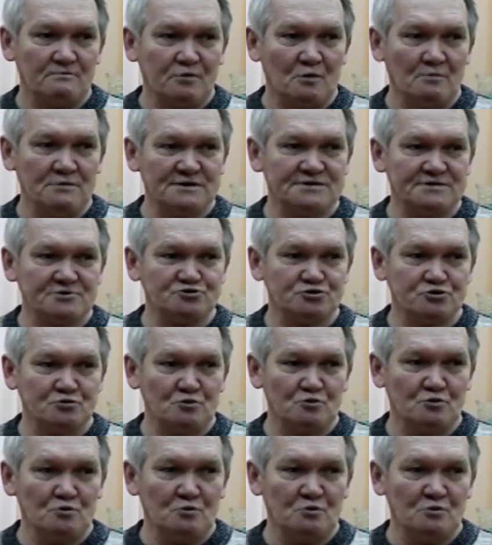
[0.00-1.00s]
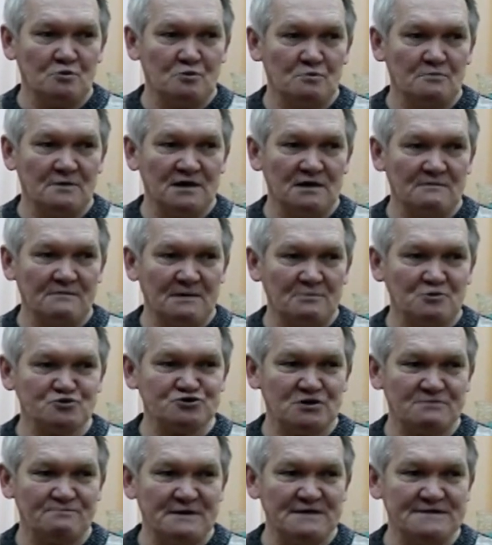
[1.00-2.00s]
Помнится, что у моей
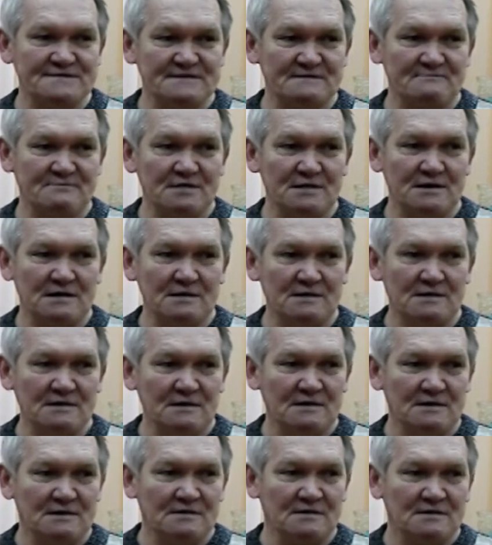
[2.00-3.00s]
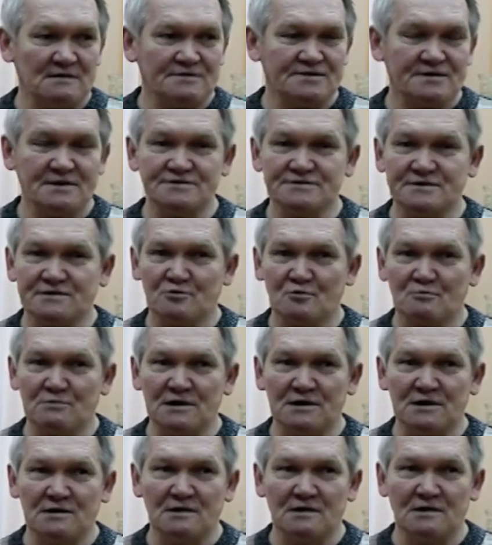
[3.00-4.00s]
бабушки пенсия была 30
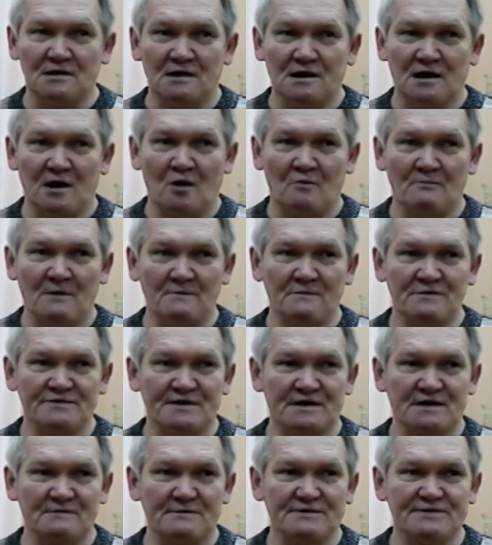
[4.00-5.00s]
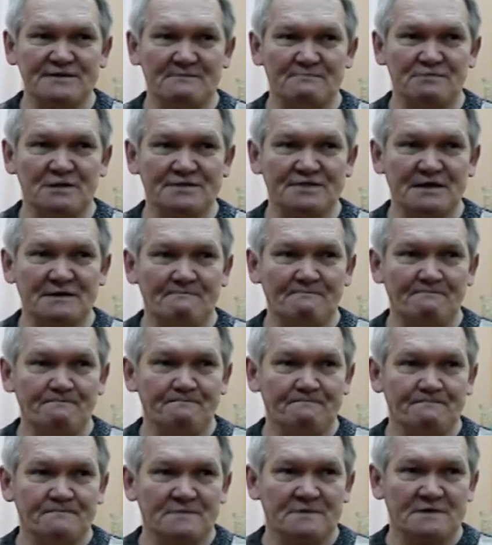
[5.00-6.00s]
рублей, а у мамы заработная плата
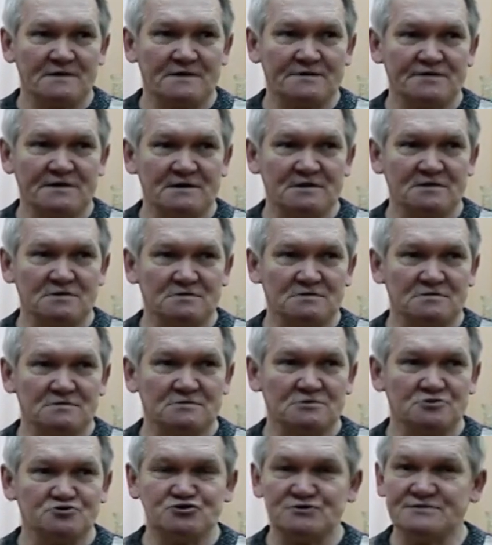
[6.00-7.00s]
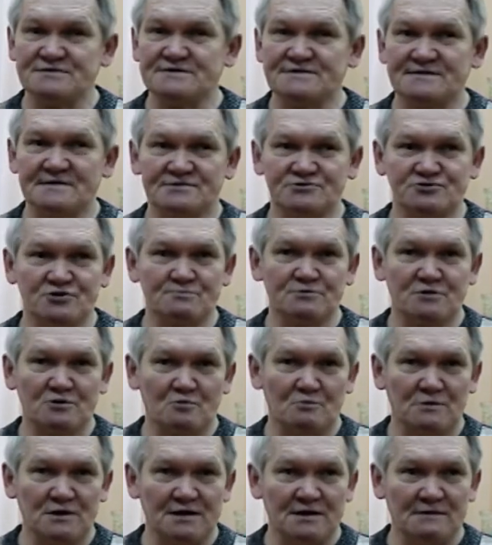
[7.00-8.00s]
где-то 60 с чем-то
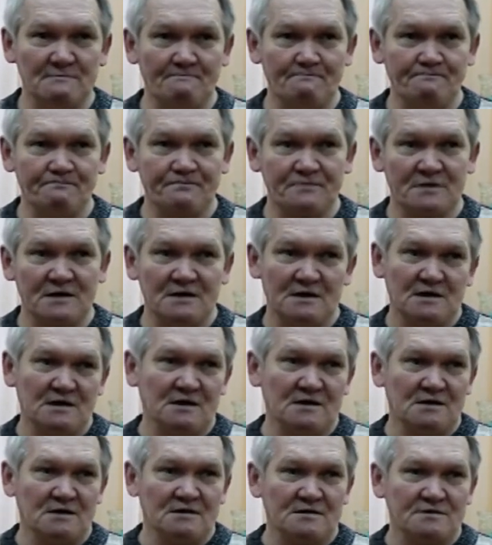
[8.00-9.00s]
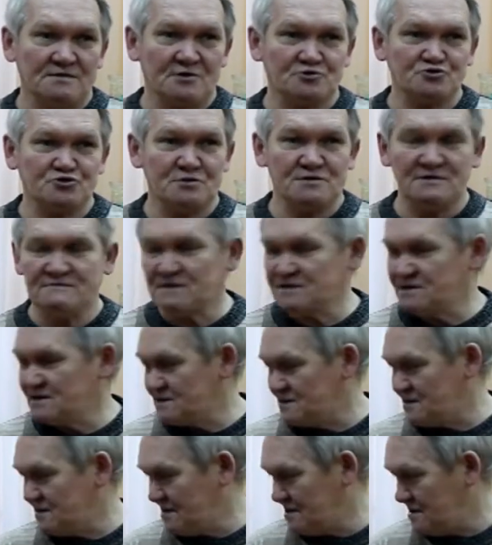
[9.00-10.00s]
рублей. Так что,
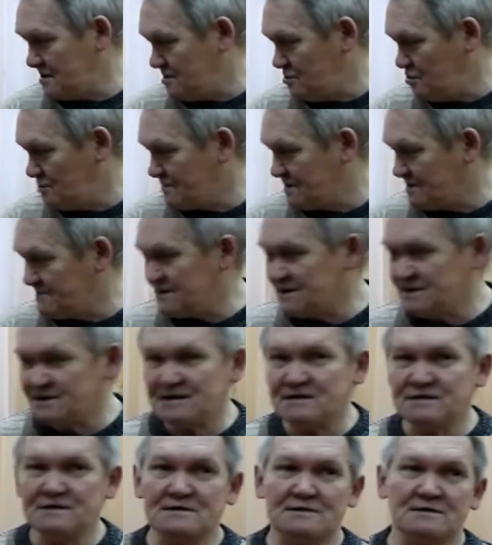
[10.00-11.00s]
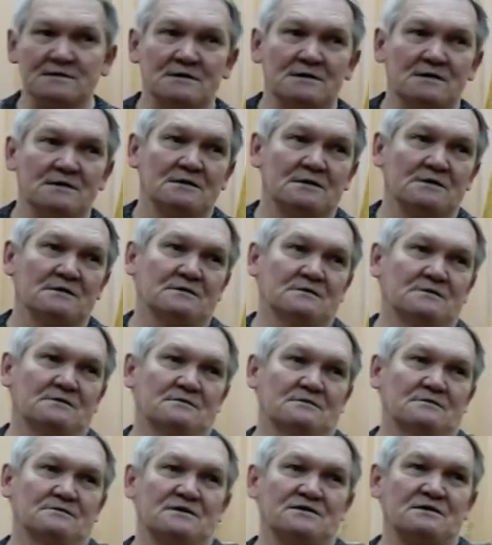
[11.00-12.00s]
наверное, для ее приобретения
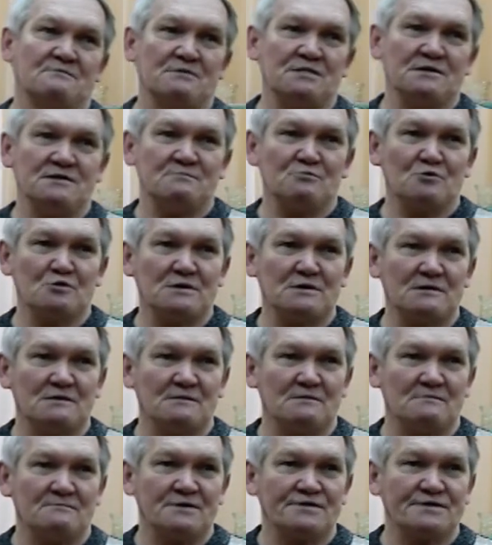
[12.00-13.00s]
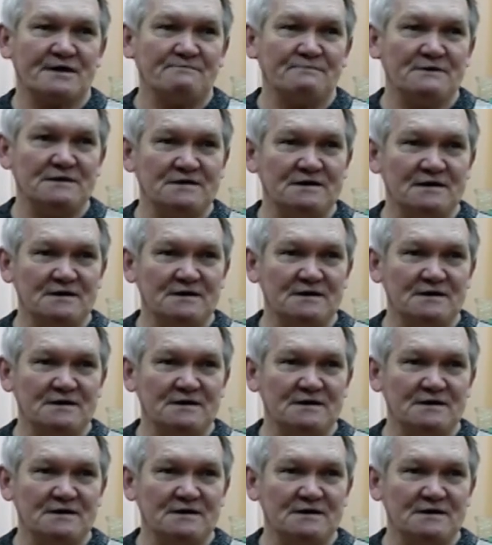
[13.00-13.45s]
э, надо было немного подкопить